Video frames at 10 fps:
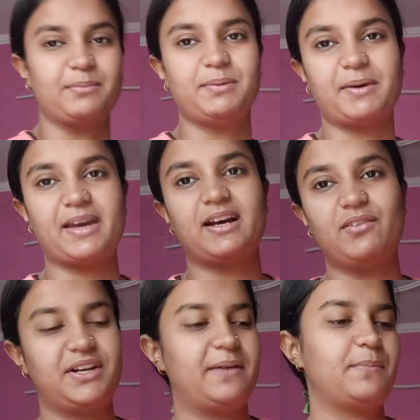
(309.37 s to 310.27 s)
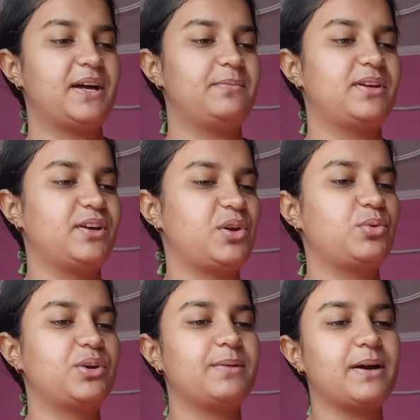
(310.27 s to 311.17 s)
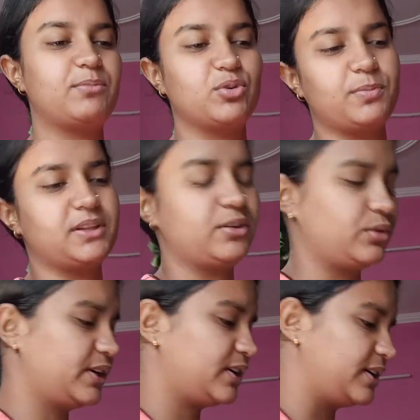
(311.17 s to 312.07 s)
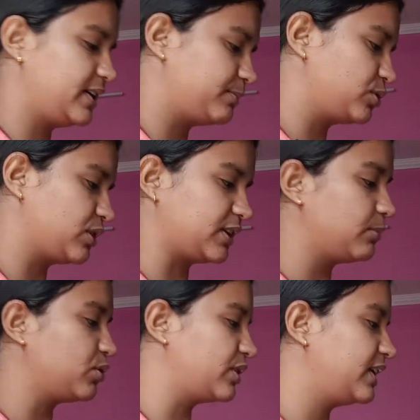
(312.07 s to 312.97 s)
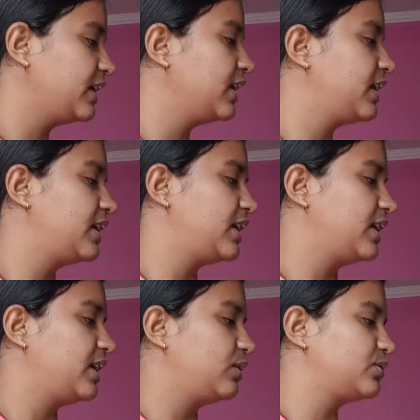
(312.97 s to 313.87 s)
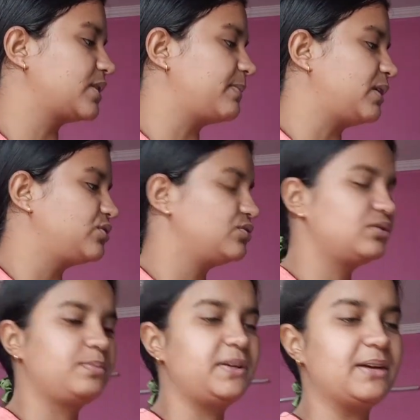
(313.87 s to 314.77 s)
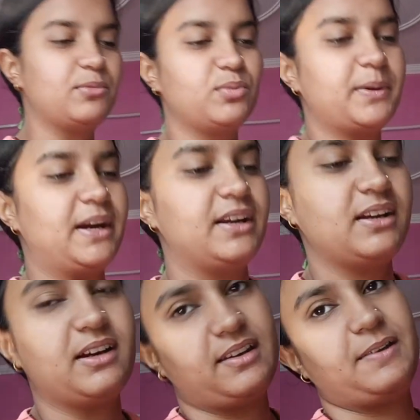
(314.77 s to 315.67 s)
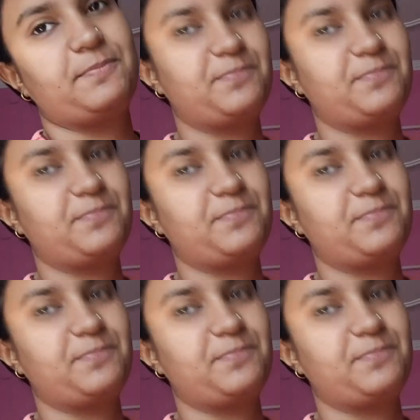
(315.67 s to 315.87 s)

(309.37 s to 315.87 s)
भी मैं काफ़ी टाइम बाद बना रही हूँ क्योंकि अब आप लोगों को पता होगा कि ठंडी अब तो ख़त्म हो गई है उसके बावजूद भी हम लोग परांठे खा रहे हैं